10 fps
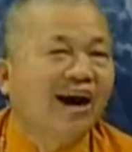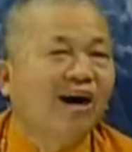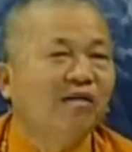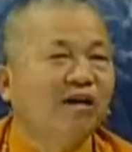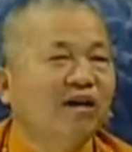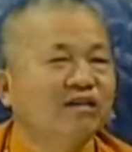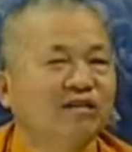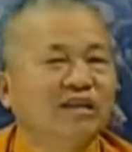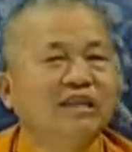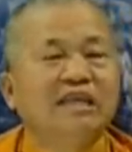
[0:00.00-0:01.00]
哦，
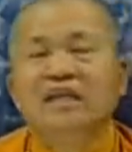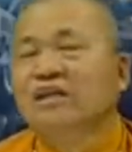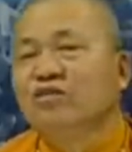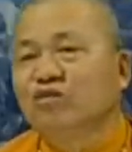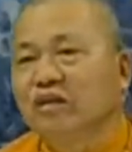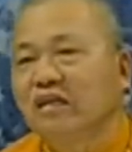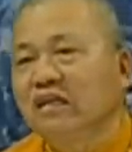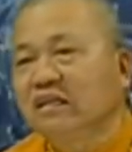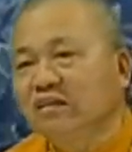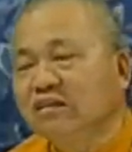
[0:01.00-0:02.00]
所以
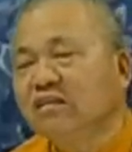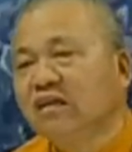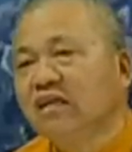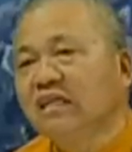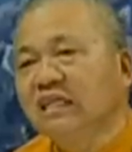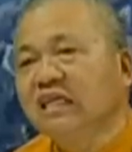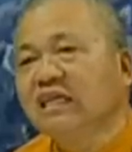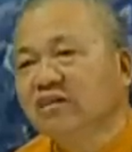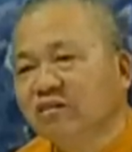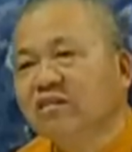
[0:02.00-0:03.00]
随运
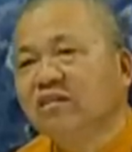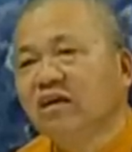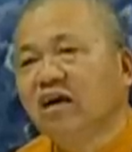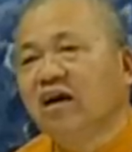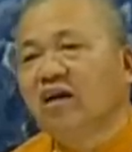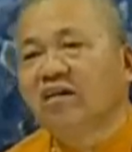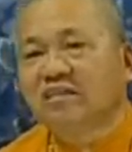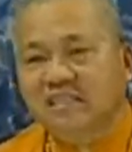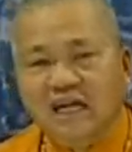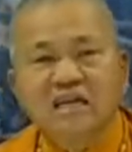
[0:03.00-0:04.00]
应运
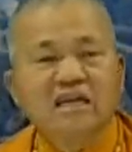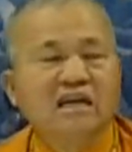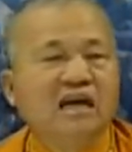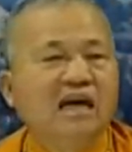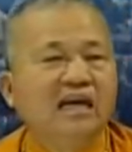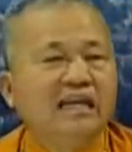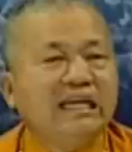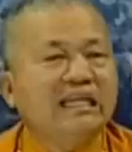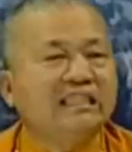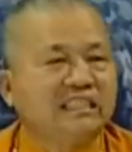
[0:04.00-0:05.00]
而生，
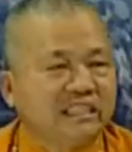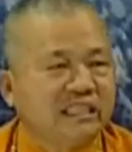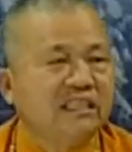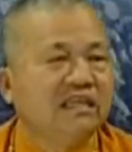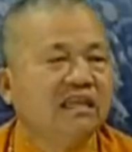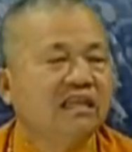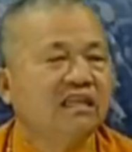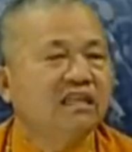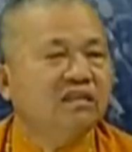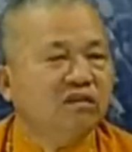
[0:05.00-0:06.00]
利己，
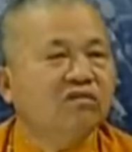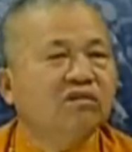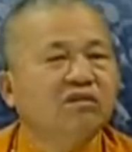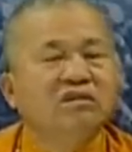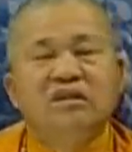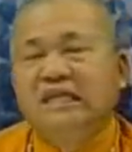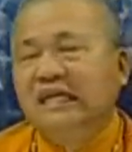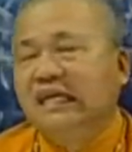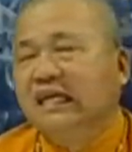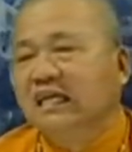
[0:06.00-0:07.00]
各有
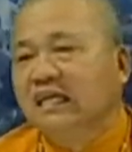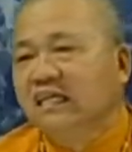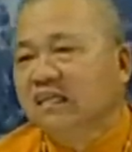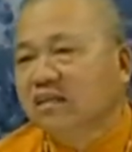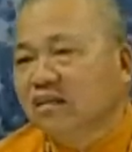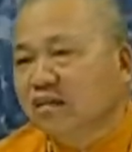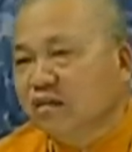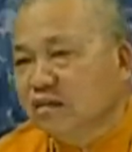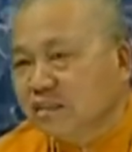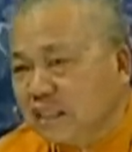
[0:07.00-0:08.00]

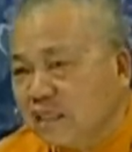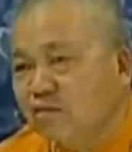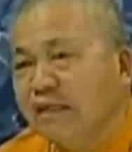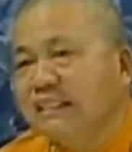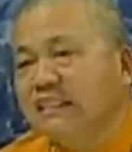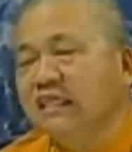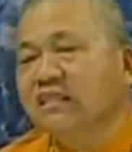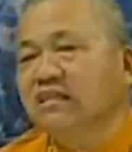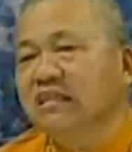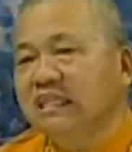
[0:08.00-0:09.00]
阶段
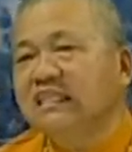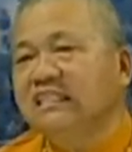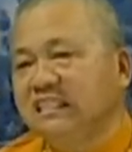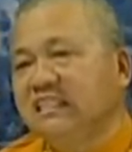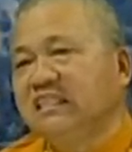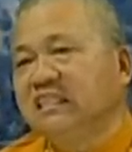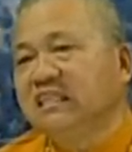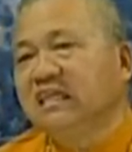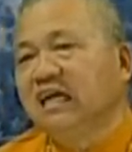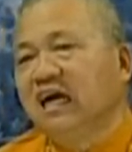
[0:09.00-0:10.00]
性的利己，
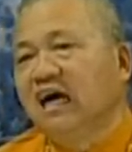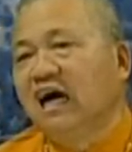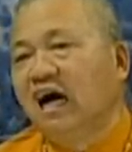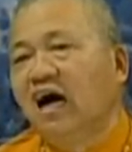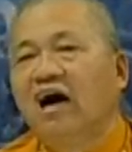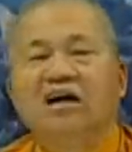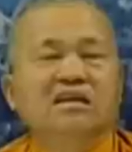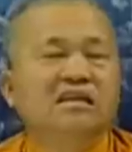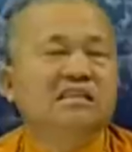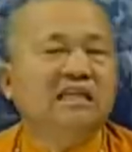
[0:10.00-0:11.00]

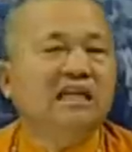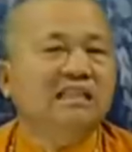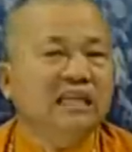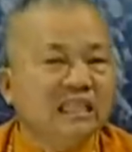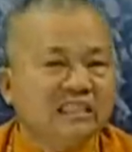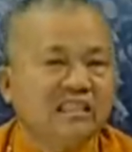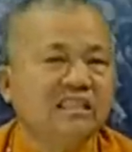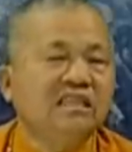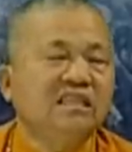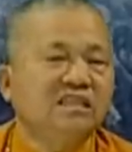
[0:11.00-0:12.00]
啊，这利
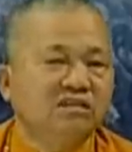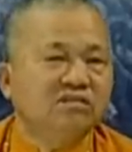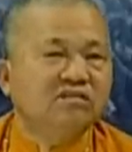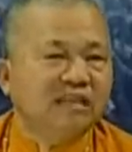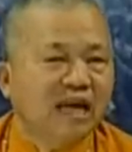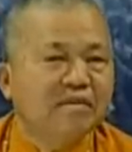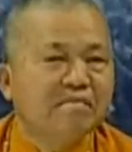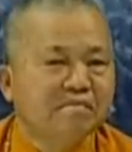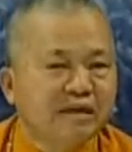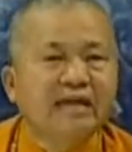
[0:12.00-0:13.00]
己就是天
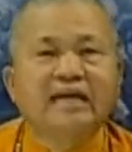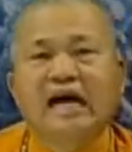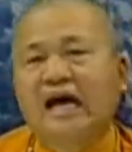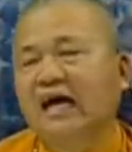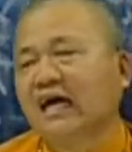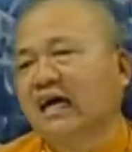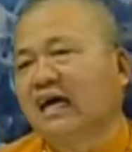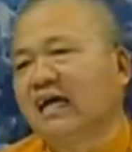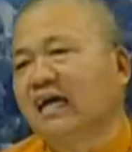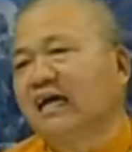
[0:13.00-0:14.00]
命
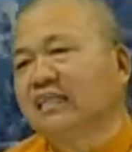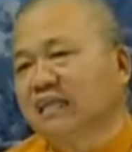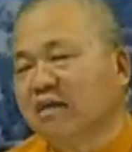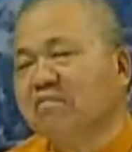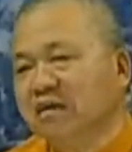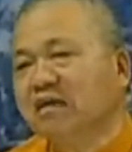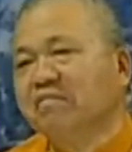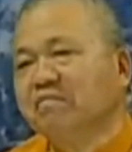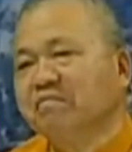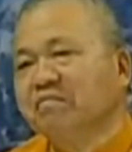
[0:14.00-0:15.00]
啊，天命，